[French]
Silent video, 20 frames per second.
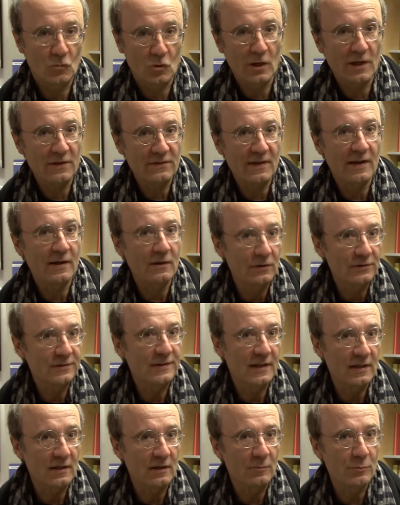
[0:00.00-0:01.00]
la
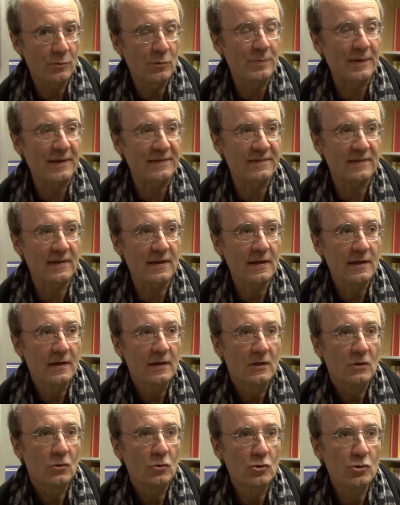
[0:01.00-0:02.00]
cinquantaine un peu passé
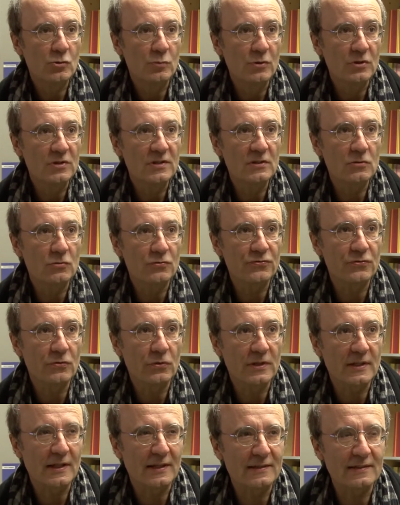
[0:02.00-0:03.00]
où je me dis, au
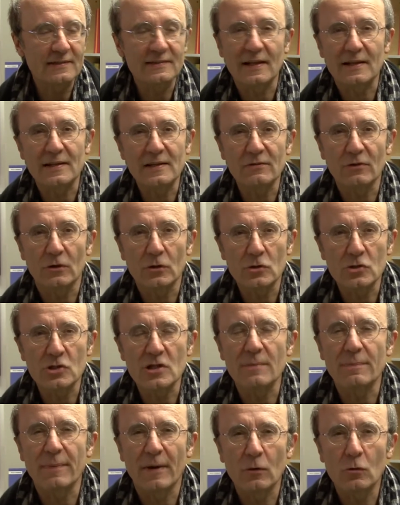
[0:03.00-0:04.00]
fond, il y a des tas de livres que
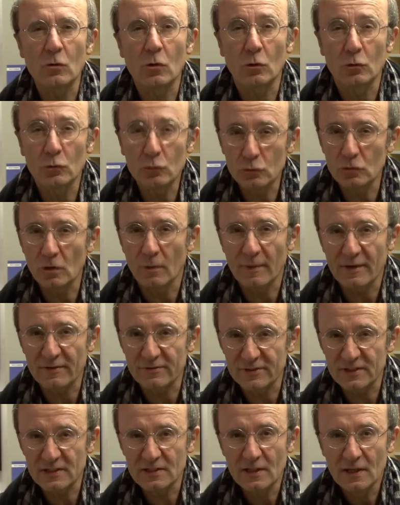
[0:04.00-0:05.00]
je n'ai pas encore lus dans ma
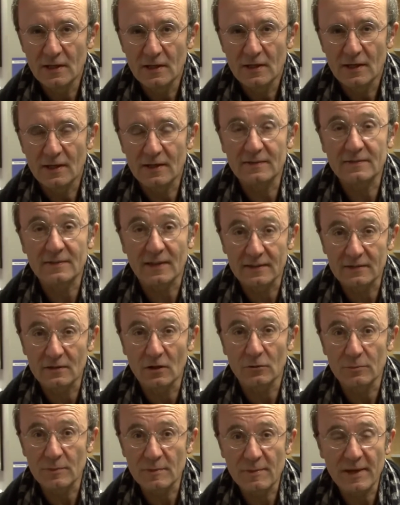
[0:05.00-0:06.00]
vie et il serait
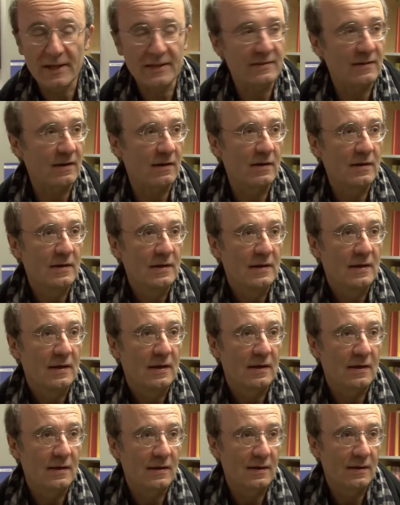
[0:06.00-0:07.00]
temps de m'y mettre.
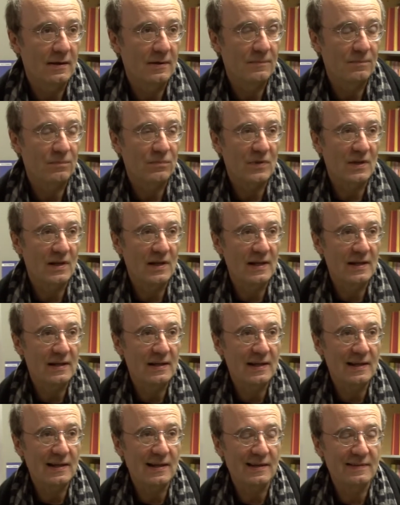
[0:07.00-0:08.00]
les,
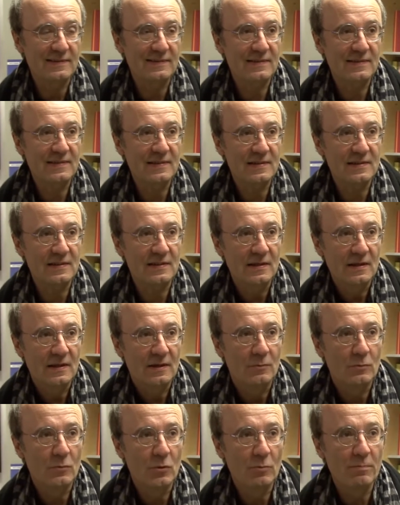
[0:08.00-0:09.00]
les classiques
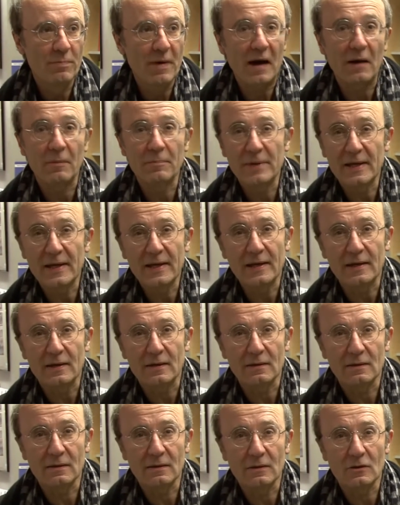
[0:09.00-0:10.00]
me barbaient
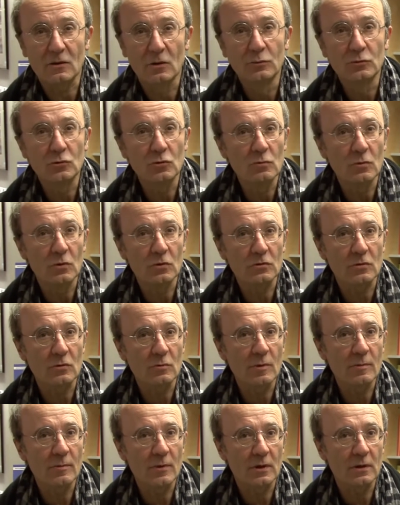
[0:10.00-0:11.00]
comme tout le monde, au
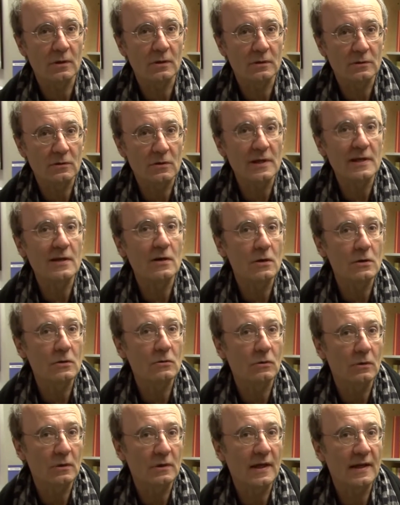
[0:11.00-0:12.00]
moment de l'école
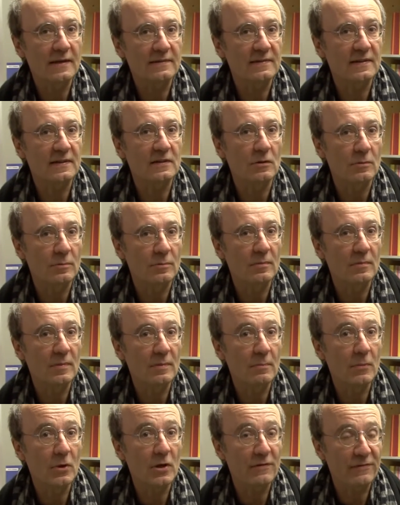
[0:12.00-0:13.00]
où on a essayé de
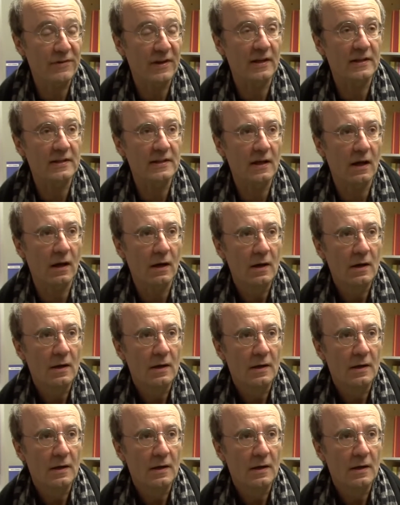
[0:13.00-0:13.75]
me les faire lire.